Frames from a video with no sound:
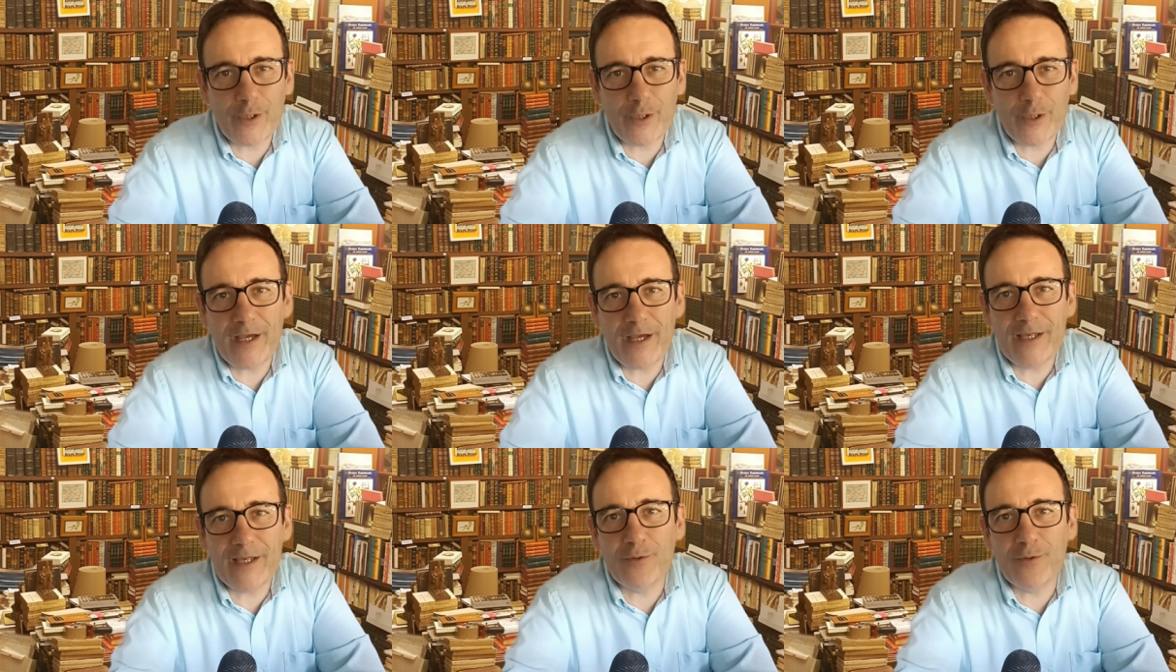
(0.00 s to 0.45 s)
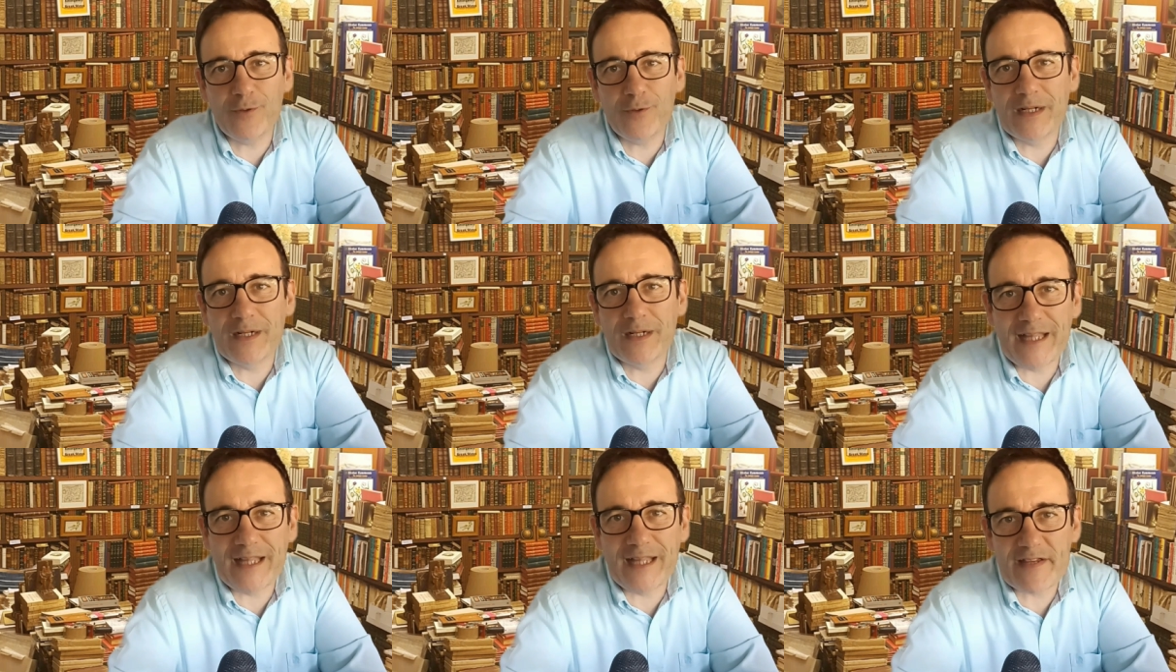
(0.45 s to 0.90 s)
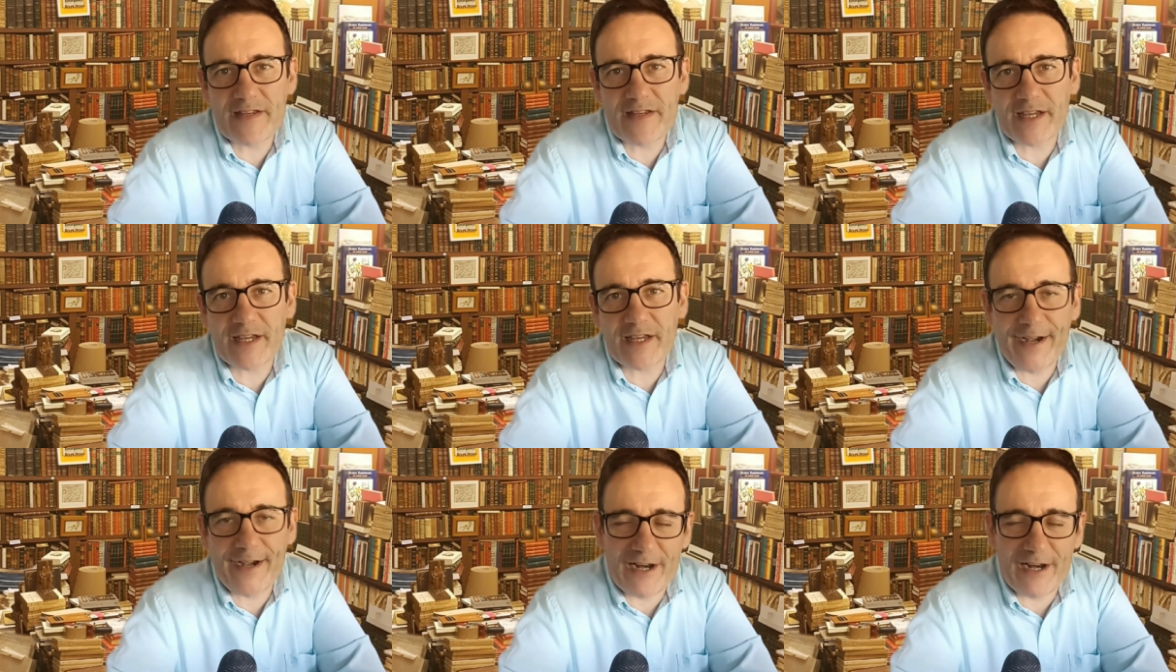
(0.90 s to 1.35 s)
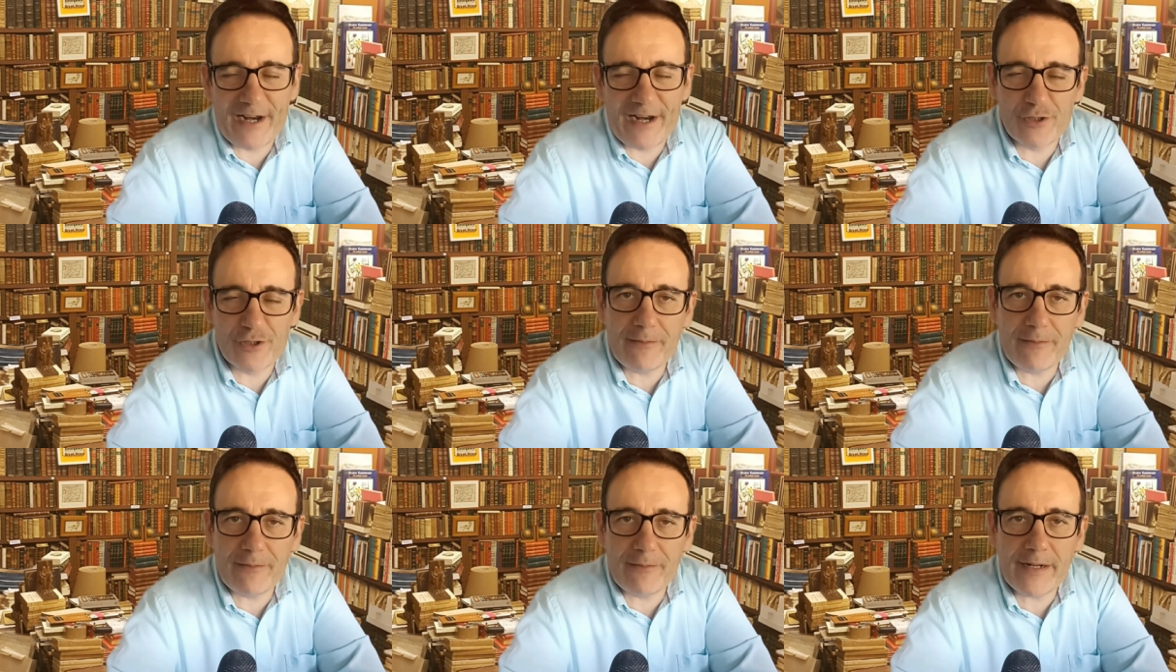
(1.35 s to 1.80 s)
y humanidades en general. Os
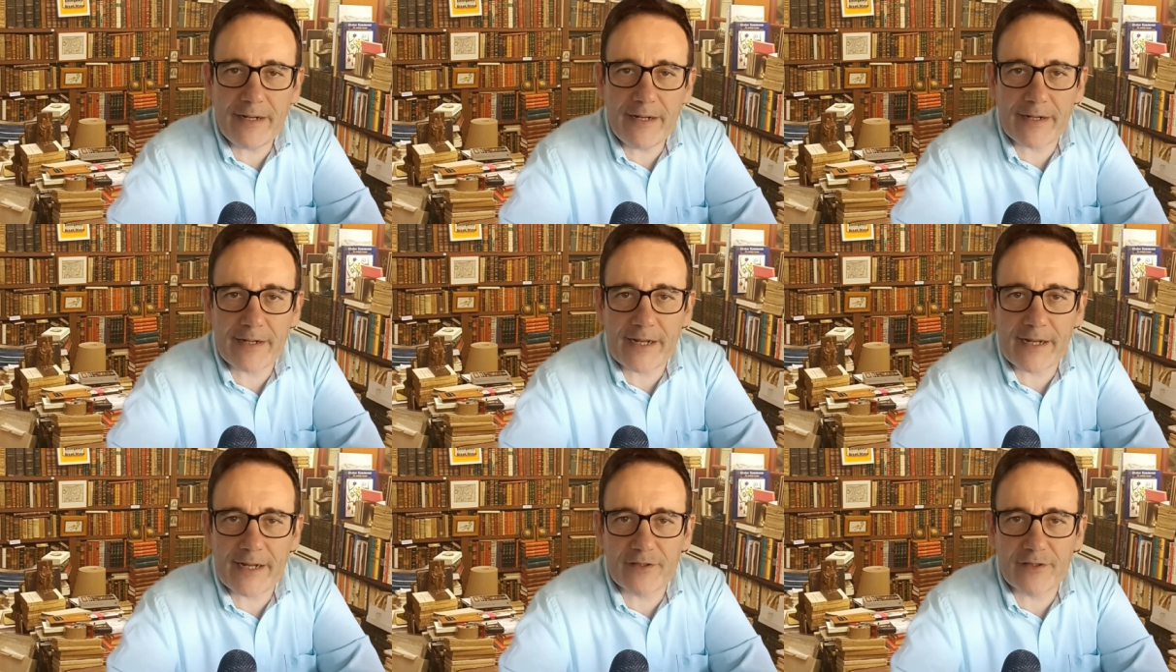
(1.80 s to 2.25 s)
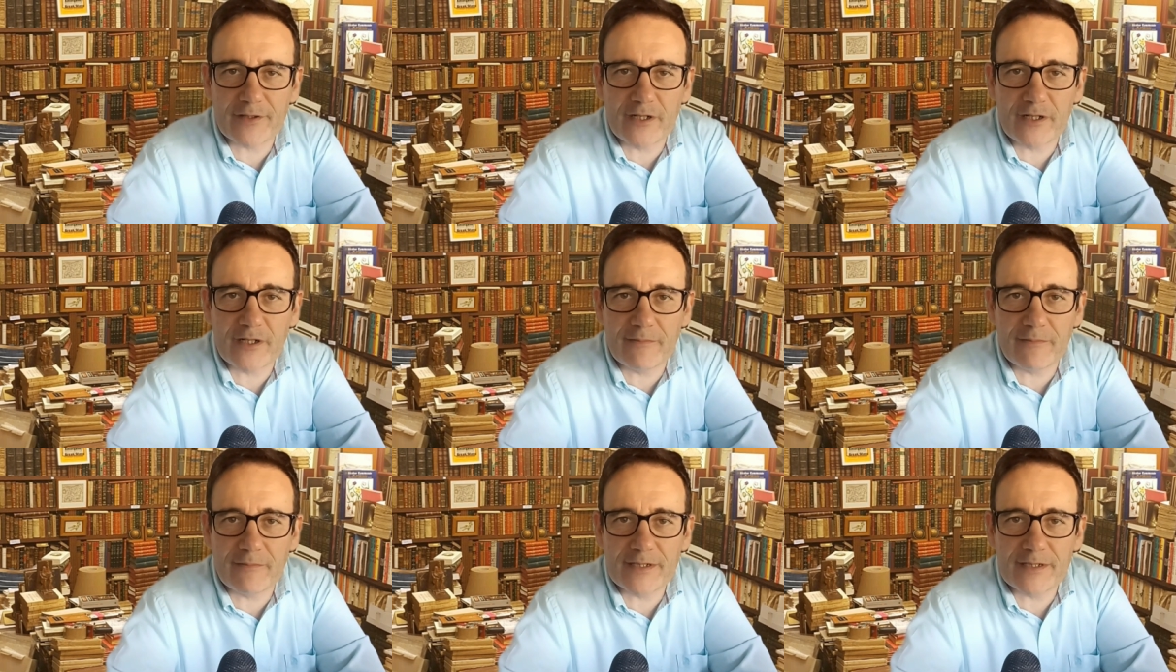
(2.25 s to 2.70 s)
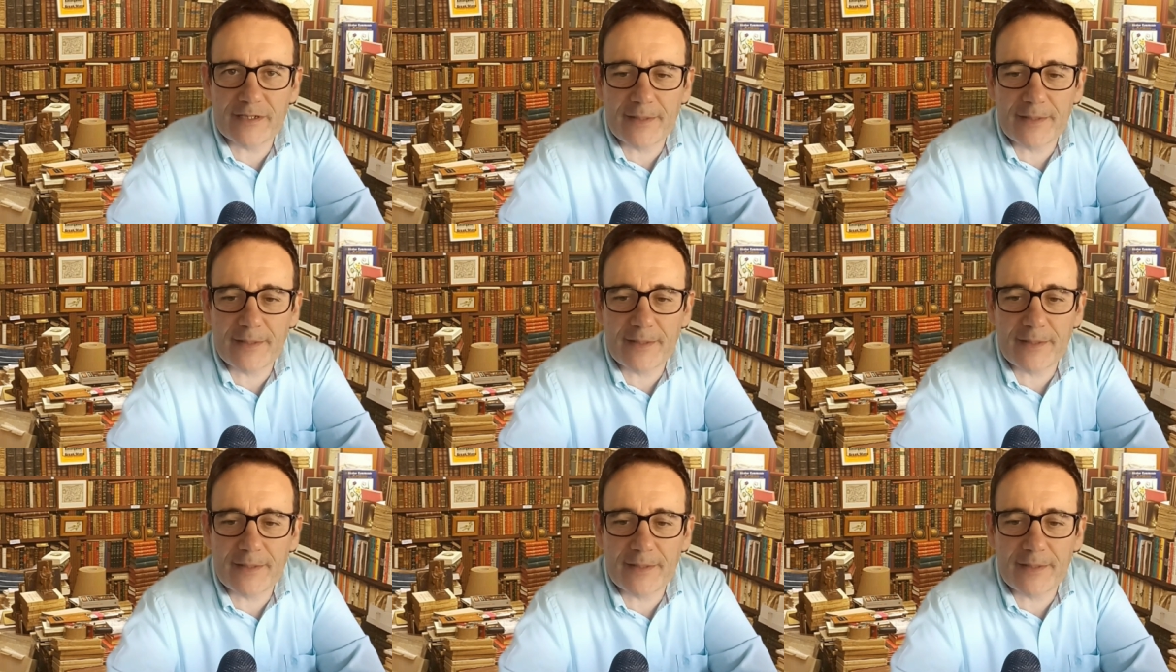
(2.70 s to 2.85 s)
habla Ricardo Silvestre.